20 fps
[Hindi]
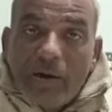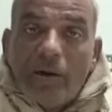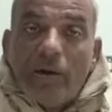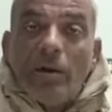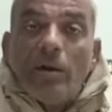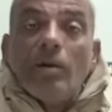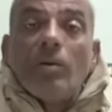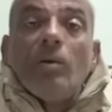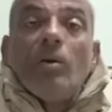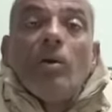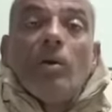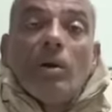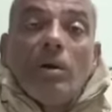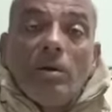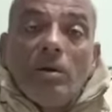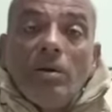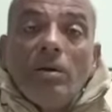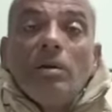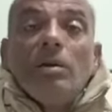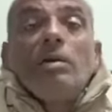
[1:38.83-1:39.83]
एक होटल
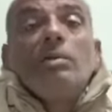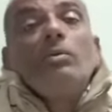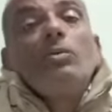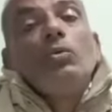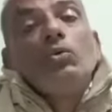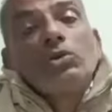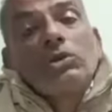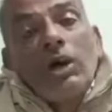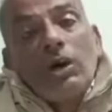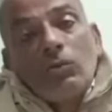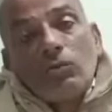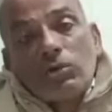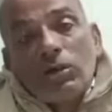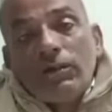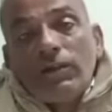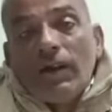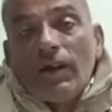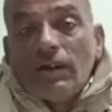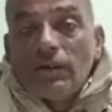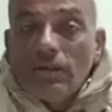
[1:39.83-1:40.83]
संचालक ने उसे
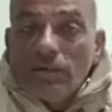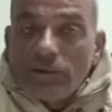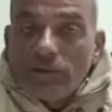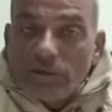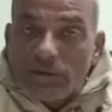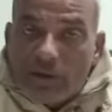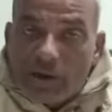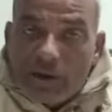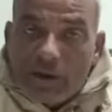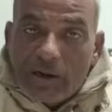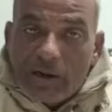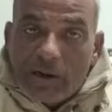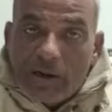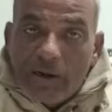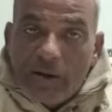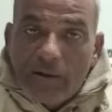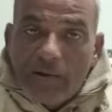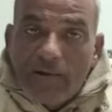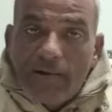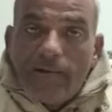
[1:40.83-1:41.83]
बदहवास
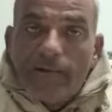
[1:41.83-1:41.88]
हालत